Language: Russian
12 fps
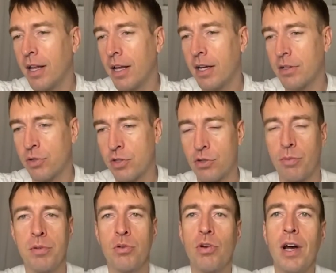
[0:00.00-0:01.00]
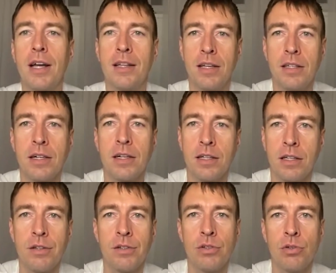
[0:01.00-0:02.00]
А, то есть, чтобы другая
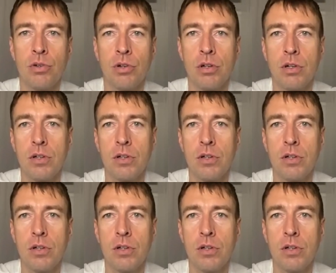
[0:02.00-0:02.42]
наехала на нее.